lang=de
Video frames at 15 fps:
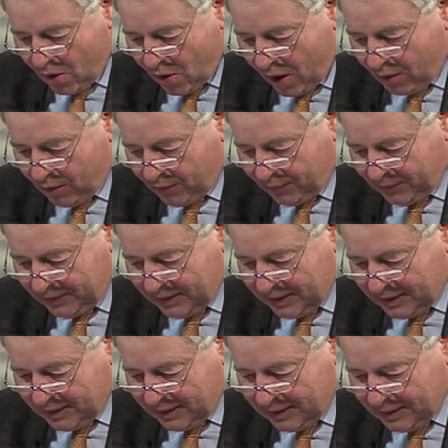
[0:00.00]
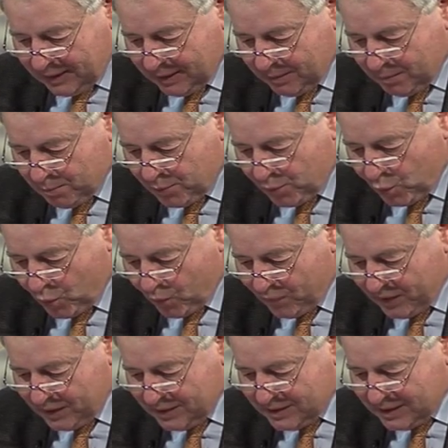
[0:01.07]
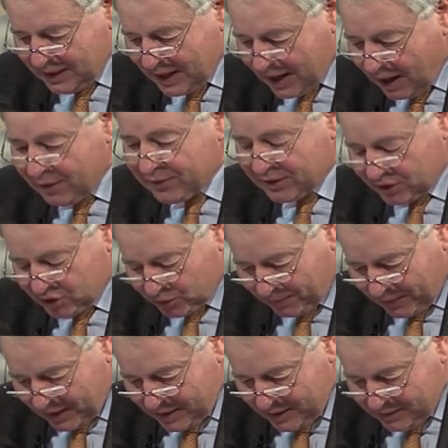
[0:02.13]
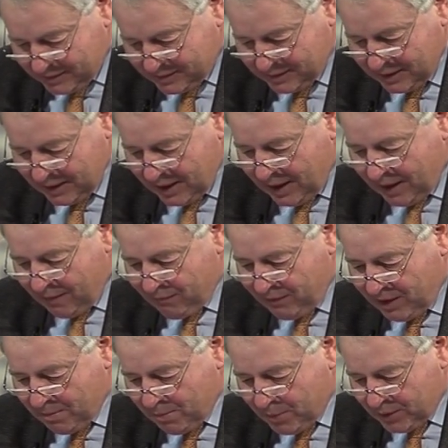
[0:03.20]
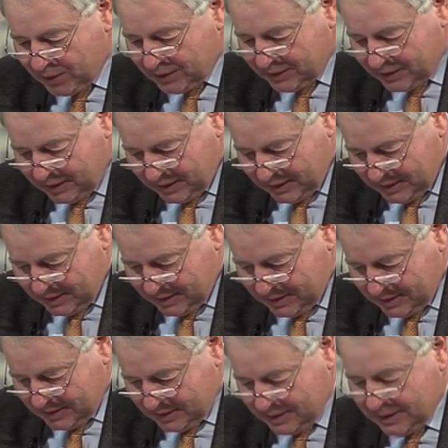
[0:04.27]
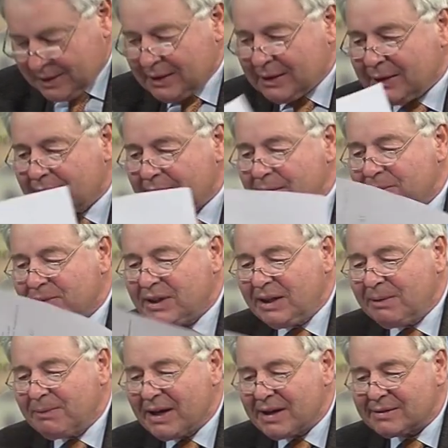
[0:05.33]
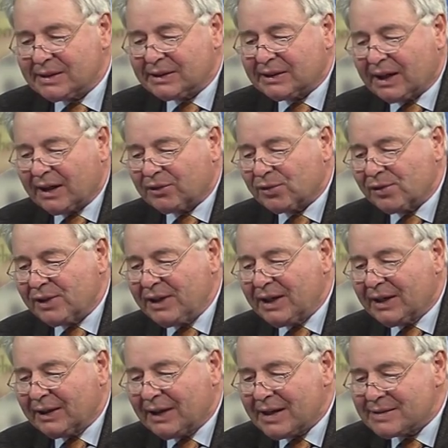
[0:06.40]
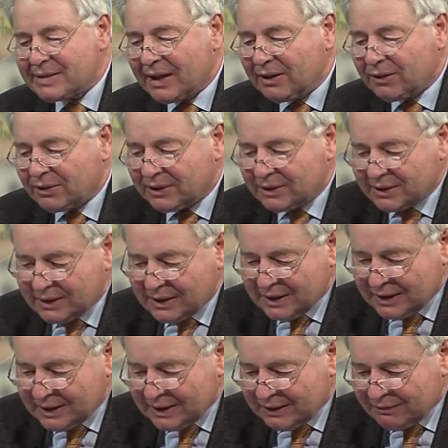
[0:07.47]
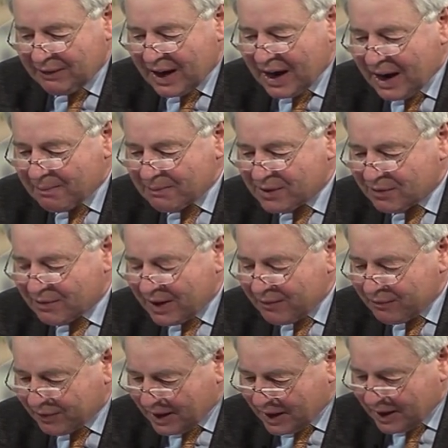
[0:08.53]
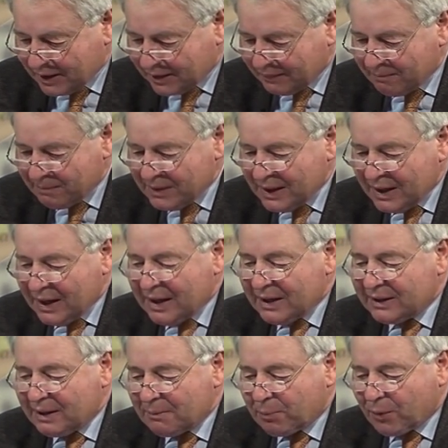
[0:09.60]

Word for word: auch wieder Blue aus der Schweiz. Wir möchten dem Team herzlich gratulieren, heißt er, und wir haben zwei Fragen. Der